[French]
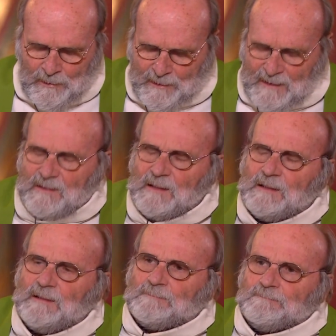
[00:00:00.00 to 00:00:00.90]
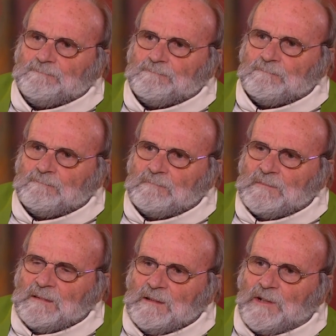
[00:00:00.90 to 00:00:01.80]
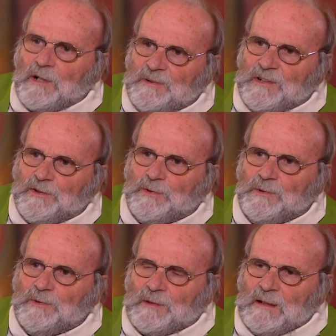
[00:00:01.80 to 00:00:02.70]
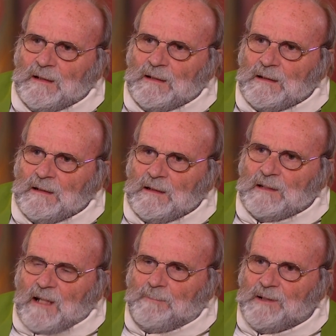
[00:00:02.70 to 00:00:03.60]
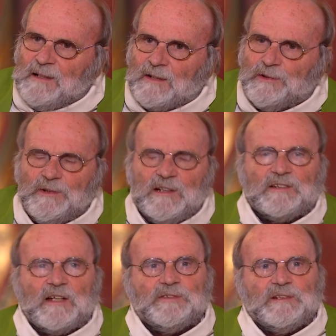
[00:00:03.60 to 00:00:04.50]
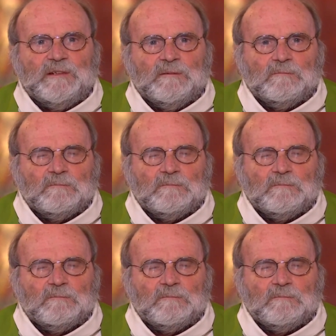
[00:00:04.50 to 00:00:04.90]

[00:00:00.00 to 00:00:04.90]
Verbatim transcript: Le chrétien, comme Jésus, est appelé à donner sa vie.